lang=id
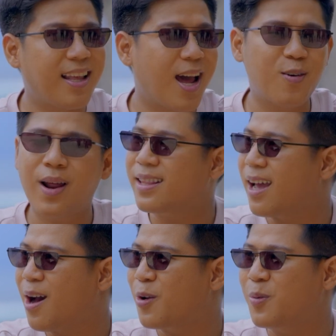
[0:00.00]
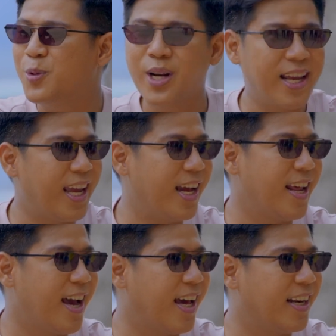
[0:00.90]
harta karun harta karun budaya
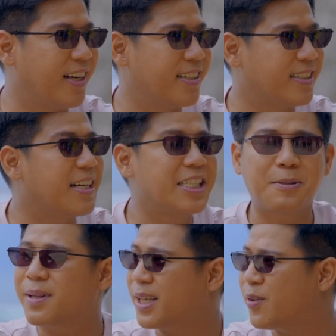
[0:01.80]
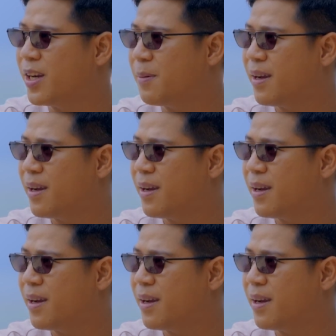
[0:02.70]
dan seni seperti itu ya